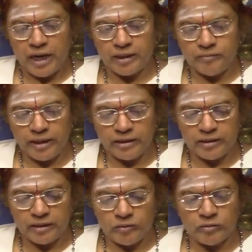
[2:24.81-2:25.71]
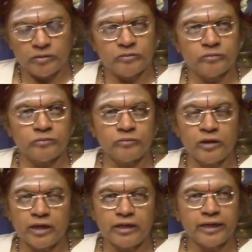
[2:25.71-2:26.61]
அது மாதிரி நீங்கள்
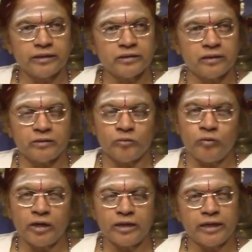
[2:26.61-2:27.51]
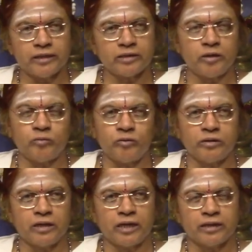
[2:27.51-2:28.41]
ஊடல் நேர கூடல் நேரத்தில்
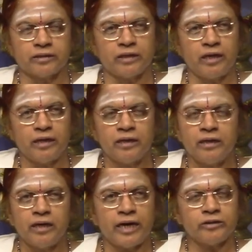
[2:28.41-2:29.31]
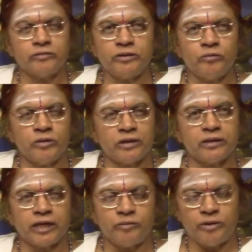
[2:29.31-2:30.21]
ஊடுதலாக இருந்தால் அது வந்து
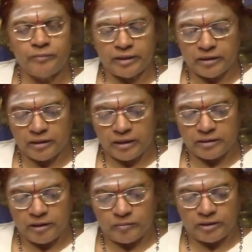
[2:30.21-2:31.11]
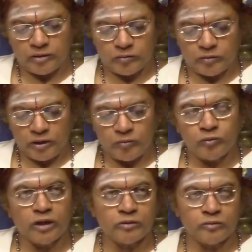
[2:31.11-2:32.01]
உங்களுக்கு நன்மை பயக்காது அப்படிங்கக்கூடிய
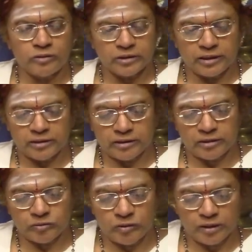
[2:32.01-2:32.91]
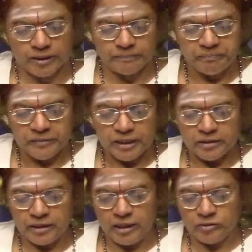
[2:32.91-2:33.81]
உடல்கூறு சாத்திரத்தை சொல்கிறார்
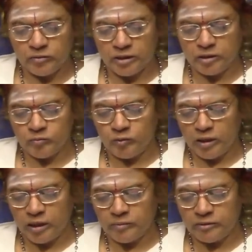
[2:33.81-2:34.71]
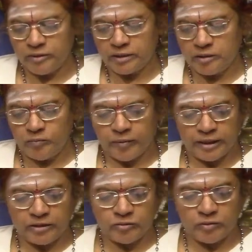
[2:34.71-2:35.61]
திணைத்துணையும் ஊடாமை வேண்டும்
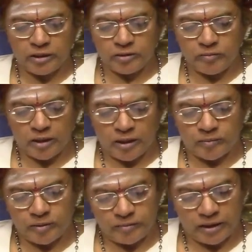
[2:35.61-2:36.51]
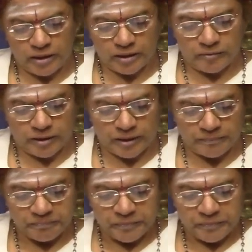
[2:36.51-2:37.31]
பனைத்துணையும் காமம் நிறைய வரின்